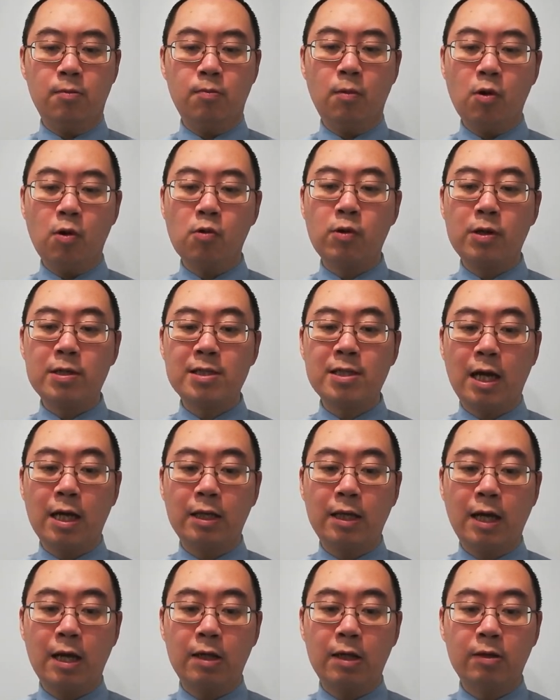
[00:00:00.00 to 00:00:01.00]
魔鬼撒
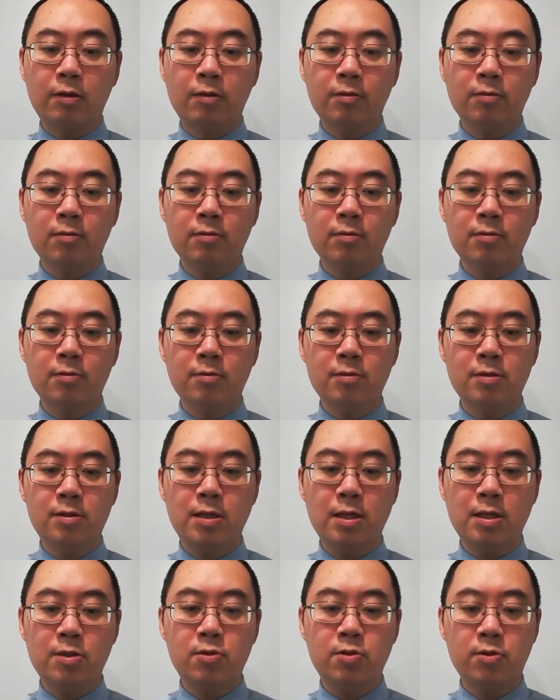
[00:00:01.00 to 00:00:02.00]
旦
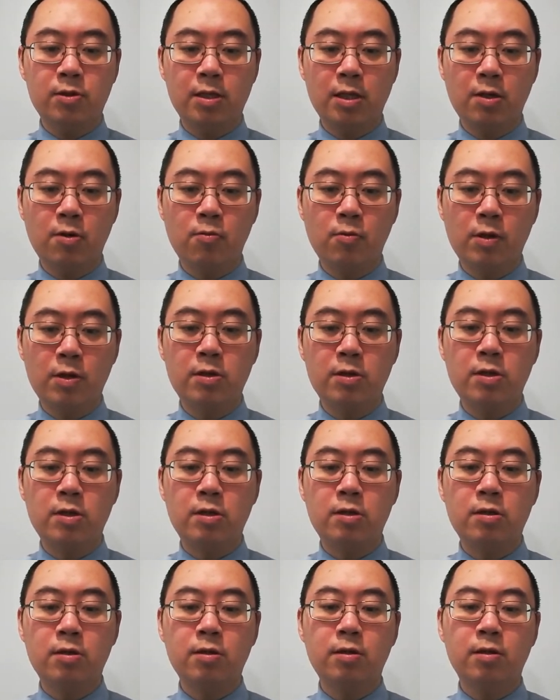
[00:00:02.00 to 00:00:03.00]
借着这个瘟
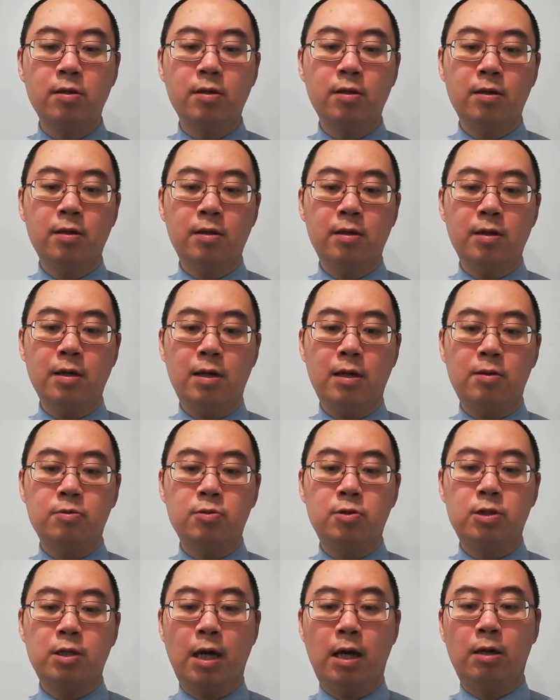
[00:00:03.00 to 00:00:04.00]
疫。要
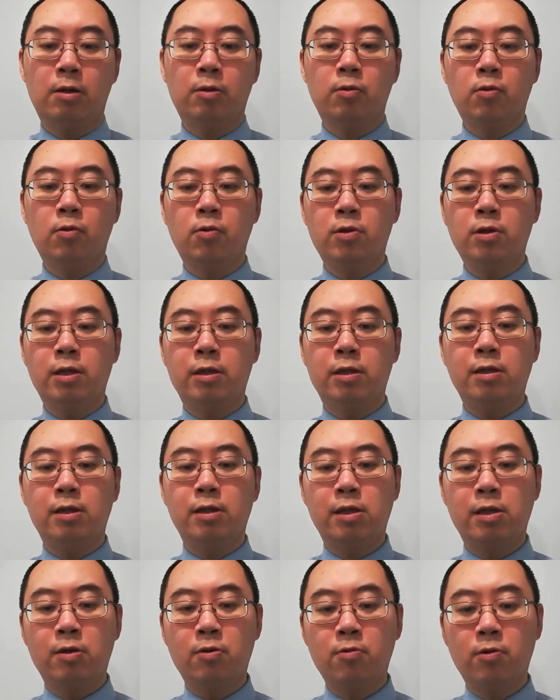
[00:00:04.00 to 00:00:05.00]
抢夺人的
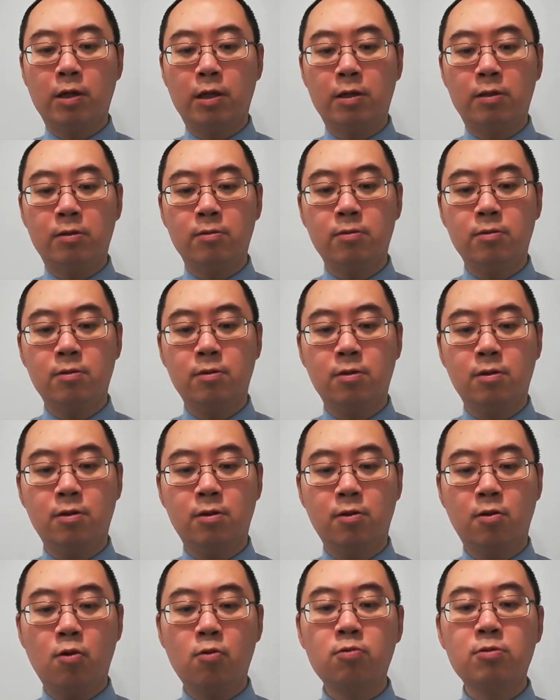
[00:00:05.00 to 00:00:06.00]
灵魂，
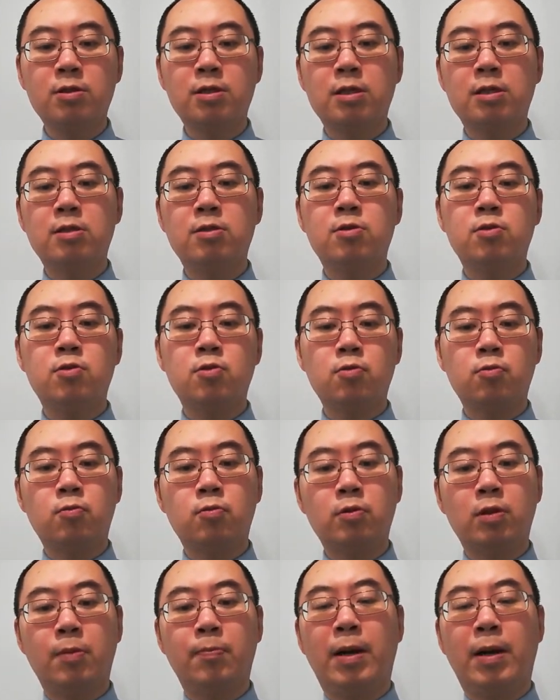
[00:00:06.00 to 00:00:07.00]
攻击主
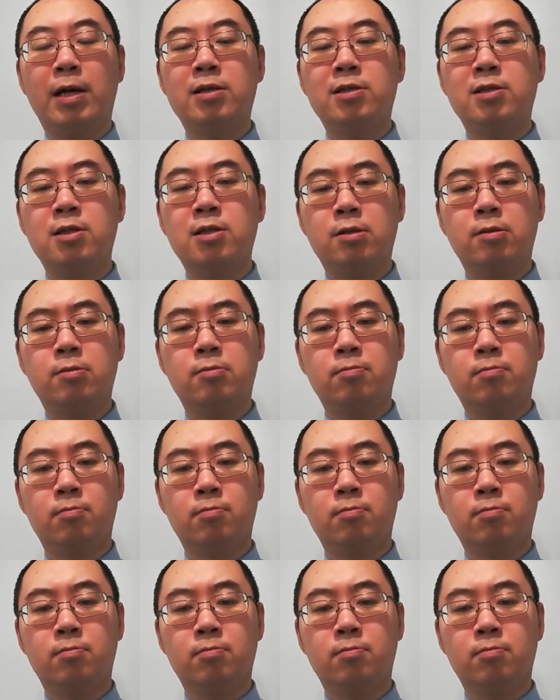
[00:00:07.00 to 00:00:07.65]
的百姓。